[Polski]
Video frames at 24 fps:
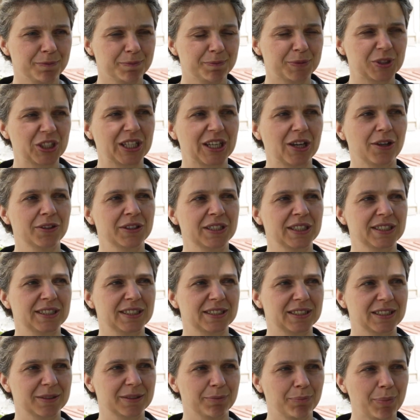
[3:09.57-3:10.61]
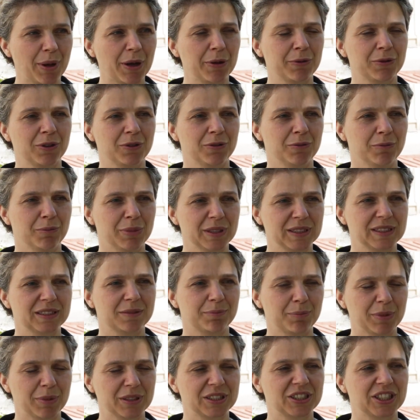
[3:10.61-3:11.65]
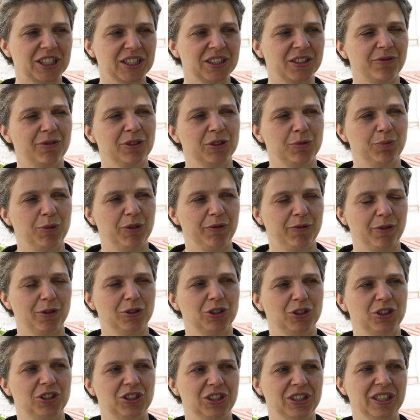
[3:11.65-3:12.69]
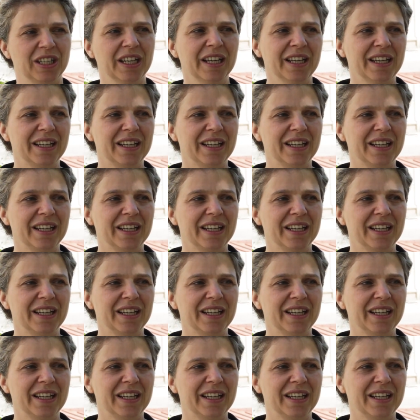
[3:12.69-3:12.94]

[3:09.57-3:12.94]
przekonać z pełną, bez, bez żadnych wątpliwości,